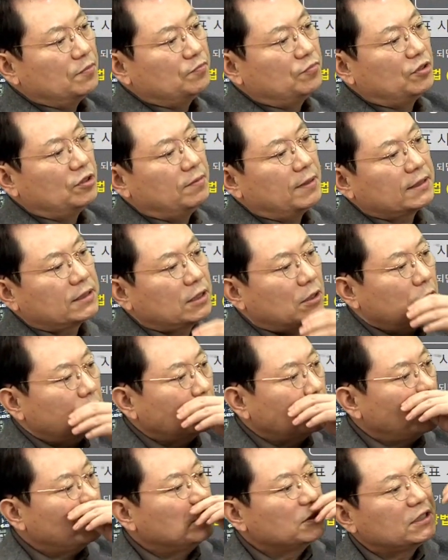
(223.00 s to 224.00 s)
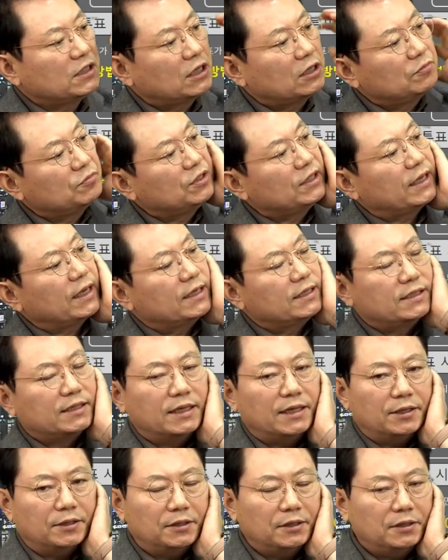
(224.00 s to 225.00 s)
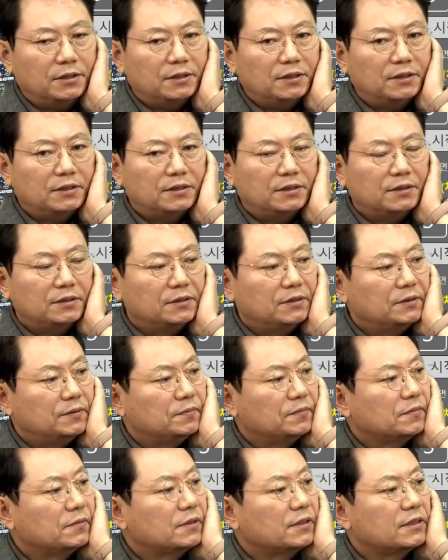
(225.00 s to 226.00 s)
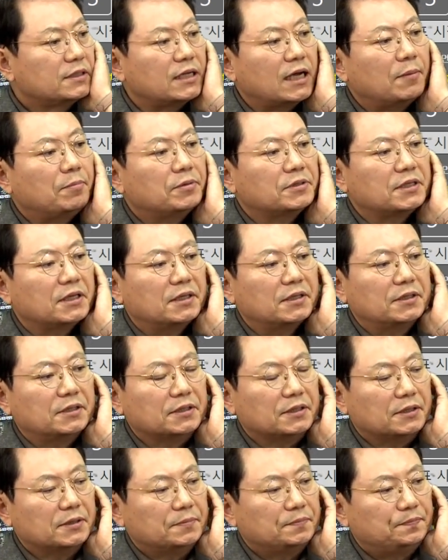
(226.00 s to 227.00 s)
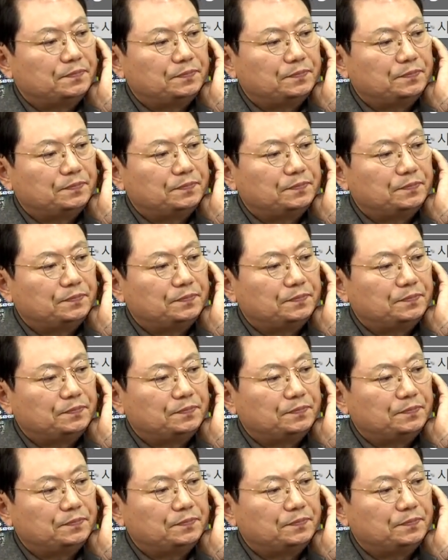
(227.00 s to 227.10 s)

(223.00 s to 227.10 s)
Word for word: 불박차가 더 잘못이라는 분이 계시네요. 4%.